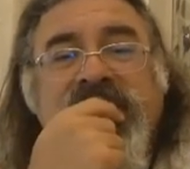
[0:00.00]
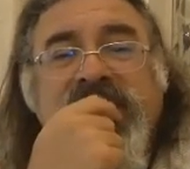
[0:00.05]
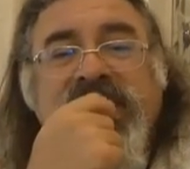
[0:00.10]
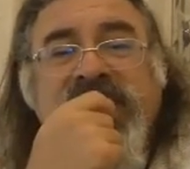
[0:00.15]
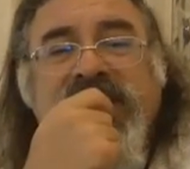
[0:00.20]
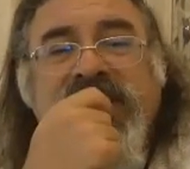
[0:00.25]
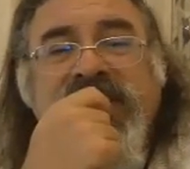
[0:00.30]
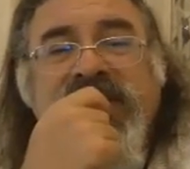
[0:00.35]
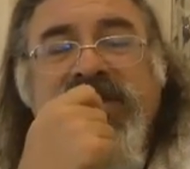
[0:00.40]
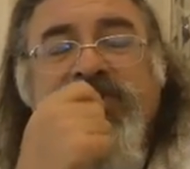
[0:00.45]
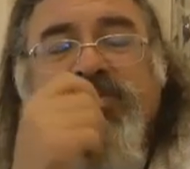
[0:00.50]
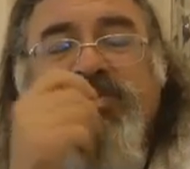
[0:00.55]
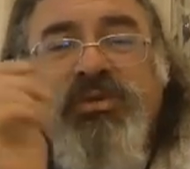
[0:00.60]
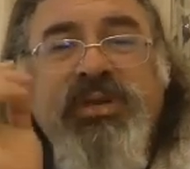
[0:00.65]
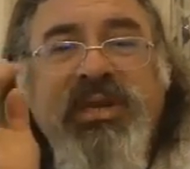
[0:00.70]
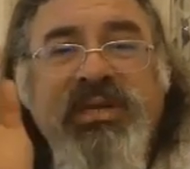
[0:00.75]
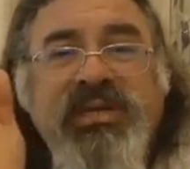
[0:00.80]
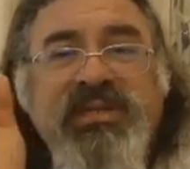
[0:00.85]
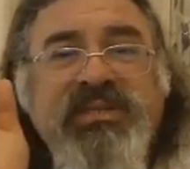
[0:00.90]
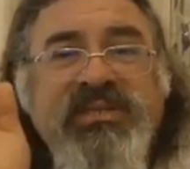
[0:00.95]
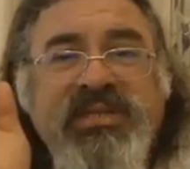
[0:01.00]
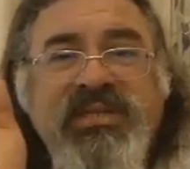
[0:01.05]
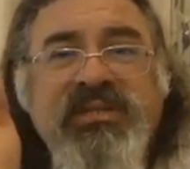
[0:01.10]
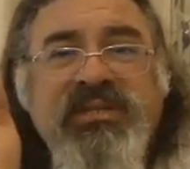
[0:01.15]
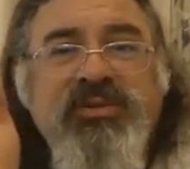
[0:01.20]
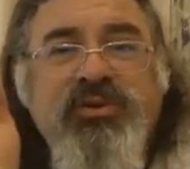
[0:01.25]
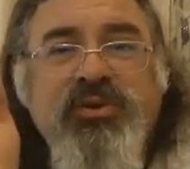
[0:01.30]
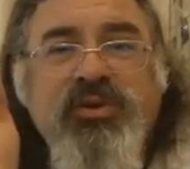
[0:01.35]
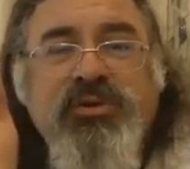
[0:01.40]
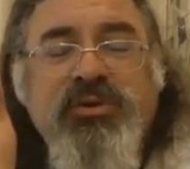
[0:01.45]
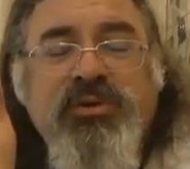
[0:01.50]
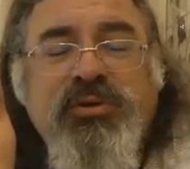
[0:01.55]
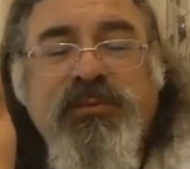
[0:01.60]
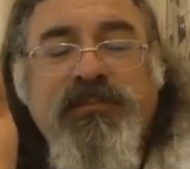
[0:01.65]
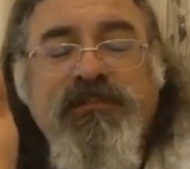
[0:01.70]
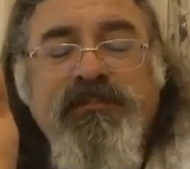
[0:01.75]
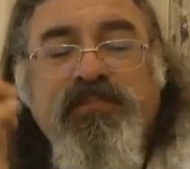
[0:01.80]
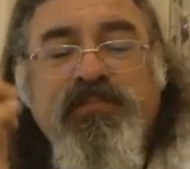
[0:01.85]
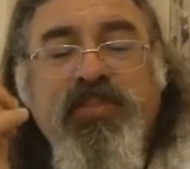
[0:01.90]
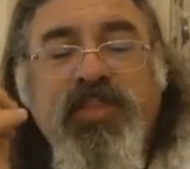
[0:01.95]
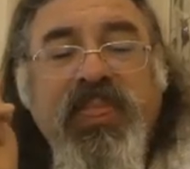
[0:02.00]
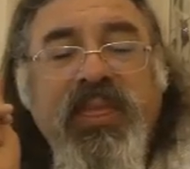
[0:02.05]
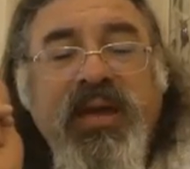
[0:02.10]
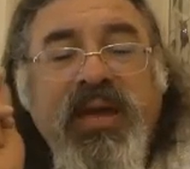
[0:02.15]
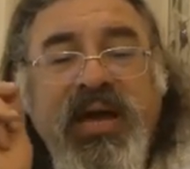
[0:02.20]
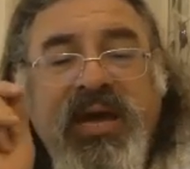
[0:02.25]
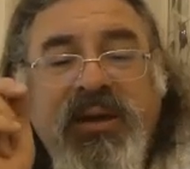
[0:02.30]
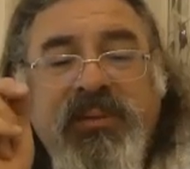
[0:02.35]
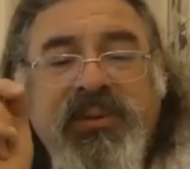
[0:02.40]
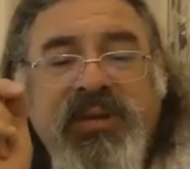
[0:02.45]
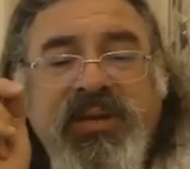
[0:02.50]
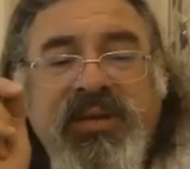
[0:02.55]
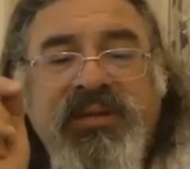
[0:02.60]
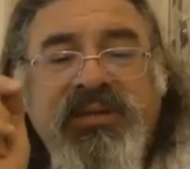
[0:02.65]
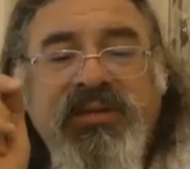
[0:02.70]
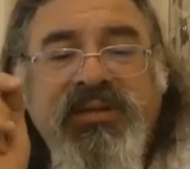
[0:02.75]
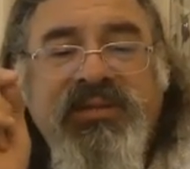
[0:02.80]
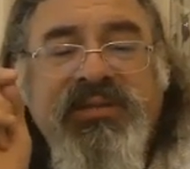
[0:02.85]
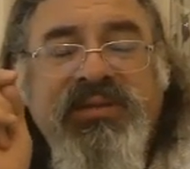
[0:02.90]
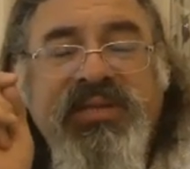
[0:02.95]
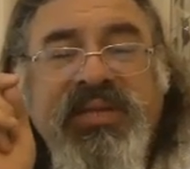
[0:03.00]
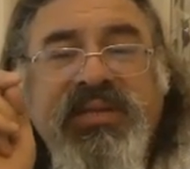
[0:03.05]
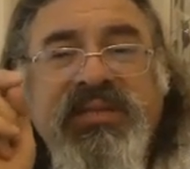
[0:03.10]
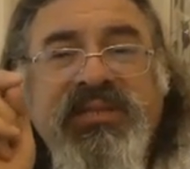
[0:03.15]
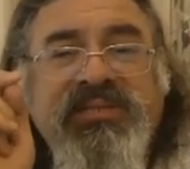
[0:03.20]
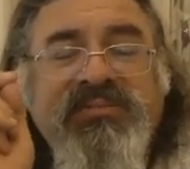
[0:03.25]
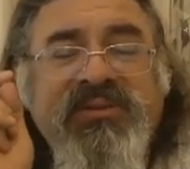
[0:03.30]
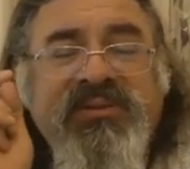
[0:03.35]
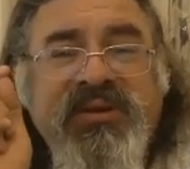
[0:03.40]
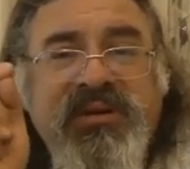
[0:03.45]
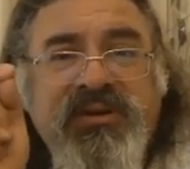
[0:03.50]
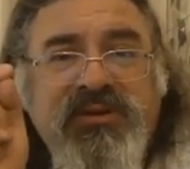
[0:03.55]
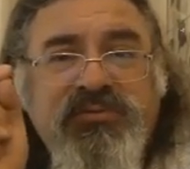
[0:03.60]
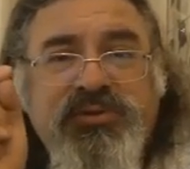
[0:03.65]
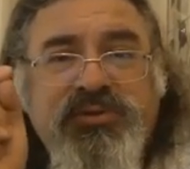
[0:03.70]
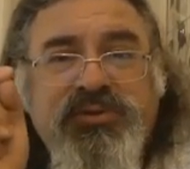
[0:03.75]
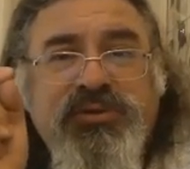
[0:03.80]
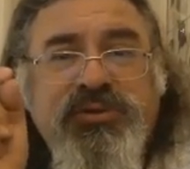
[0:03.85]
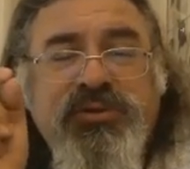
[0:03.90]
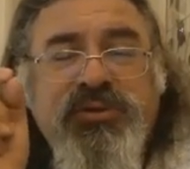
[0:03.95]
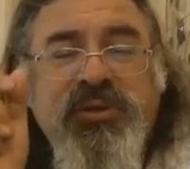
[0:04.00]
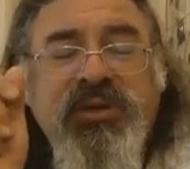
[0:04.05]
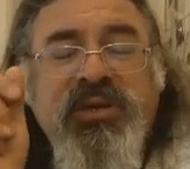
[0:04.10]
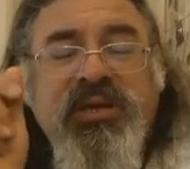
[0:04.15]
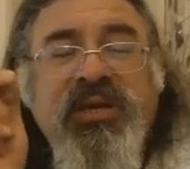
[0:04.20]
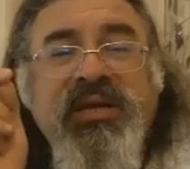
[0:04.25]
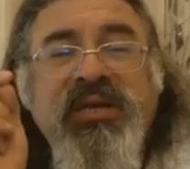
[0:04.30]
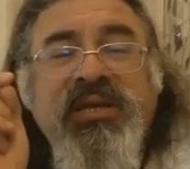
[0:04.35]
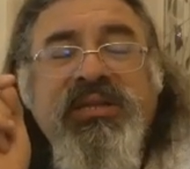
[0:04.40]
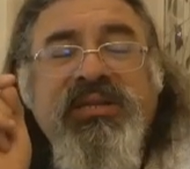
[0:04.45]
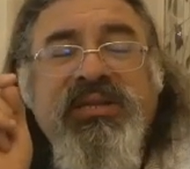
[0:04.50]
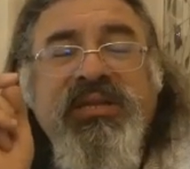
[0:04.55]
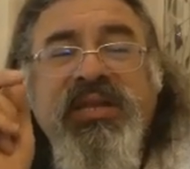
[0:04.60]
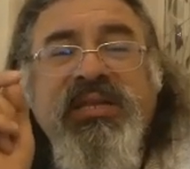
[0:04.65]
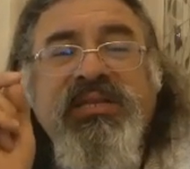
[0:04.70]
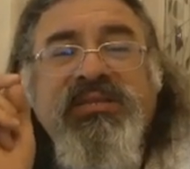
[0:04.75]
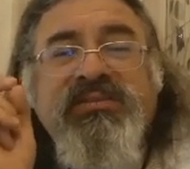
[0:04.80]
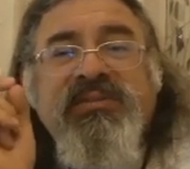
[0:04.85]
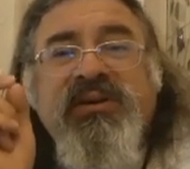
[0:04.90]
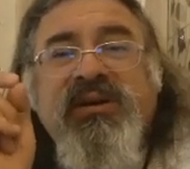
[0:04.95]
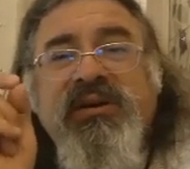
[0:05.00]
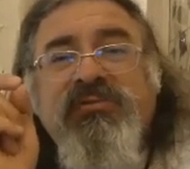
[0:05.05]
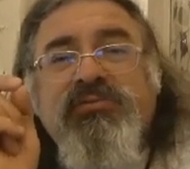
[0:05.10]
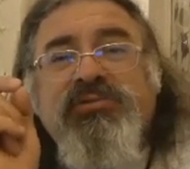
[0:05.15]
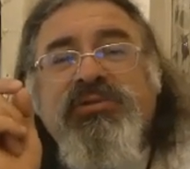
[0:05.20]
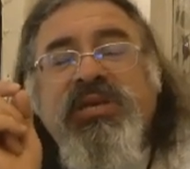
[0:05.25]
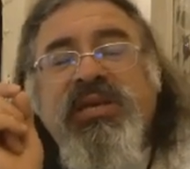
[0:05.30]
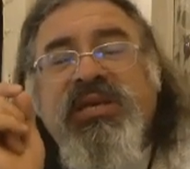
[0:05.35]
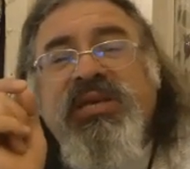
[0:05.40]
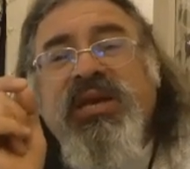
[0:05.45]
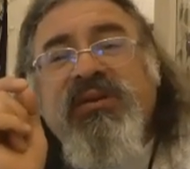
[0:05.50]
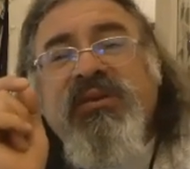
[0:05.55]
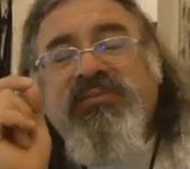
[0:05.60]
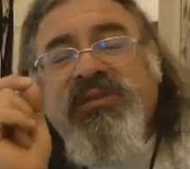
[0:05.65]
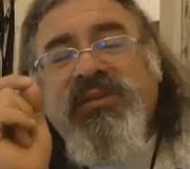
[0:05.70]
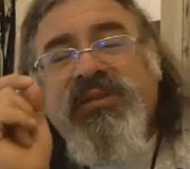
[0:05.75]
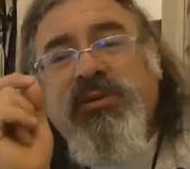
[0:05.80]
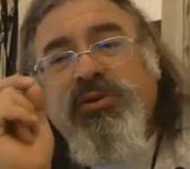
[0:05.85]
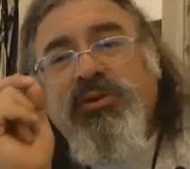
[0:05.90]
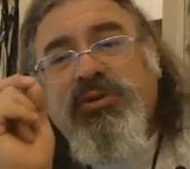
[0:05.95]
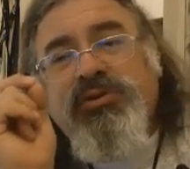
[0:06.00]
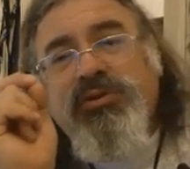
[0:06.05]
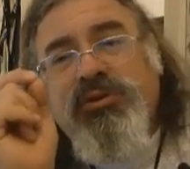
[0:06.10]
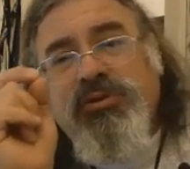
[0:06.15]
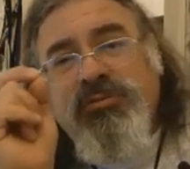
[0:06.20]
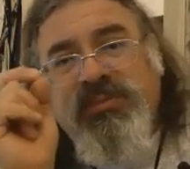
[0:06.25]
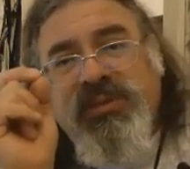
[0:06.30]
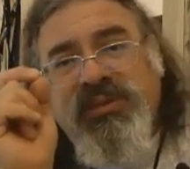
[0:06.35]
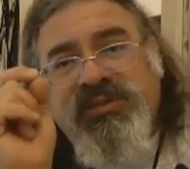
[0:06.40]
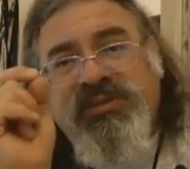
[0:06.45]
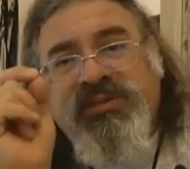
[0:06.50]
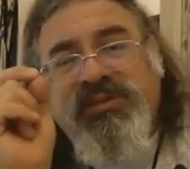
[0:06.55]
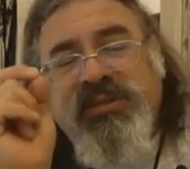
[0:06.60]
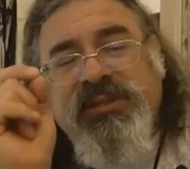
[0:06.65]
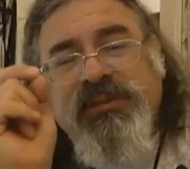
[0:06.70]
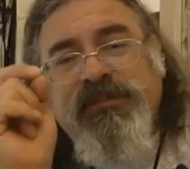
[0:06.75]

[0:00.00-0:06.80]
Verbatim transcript: E, bunlarda sıkıntı yok. Ama deniz ve havuz Denizli havuz iki haftadan önce olmaz.